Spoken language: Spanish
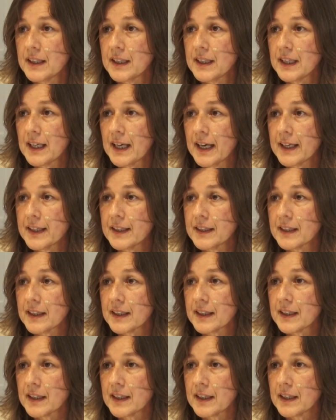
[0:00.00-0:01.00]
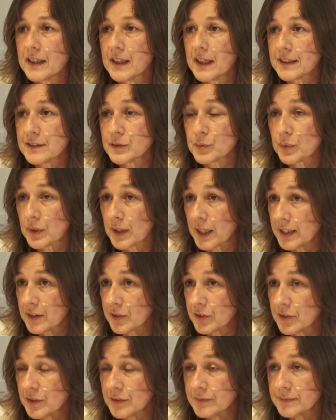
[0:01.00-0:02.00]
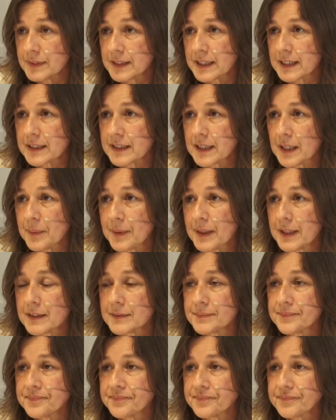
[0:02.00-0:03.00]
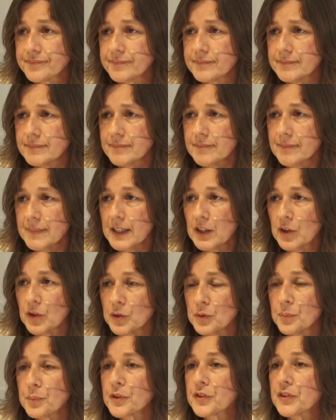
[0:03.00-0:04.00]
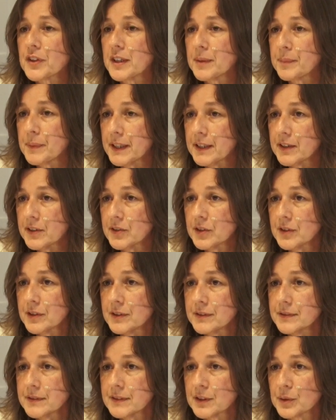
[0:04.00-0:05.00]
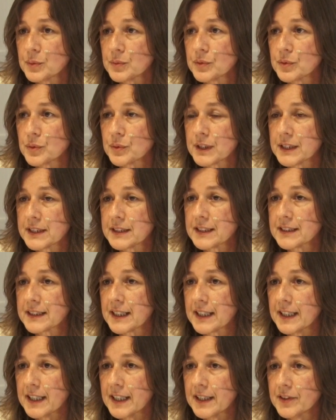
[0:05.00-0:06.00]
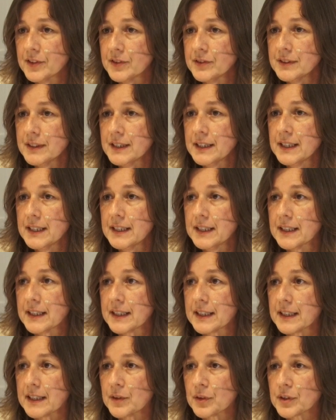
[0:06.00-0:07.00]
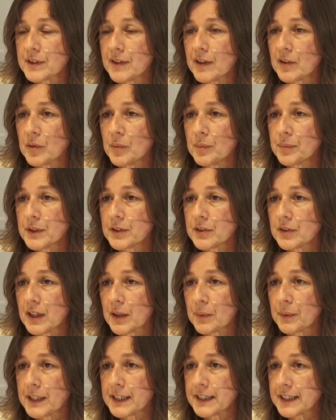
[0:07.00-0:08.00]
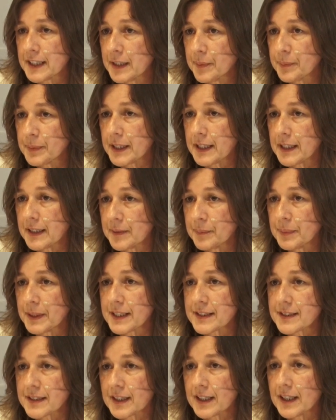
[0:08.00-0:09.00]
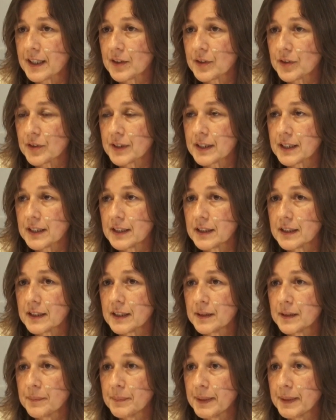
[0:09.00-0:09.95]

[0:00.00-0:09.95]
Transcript: Y ahí hace un rato estaban con un procedimiento de un turista italiano que no estaba cumpliendo la cuarentena para, sacarlo del,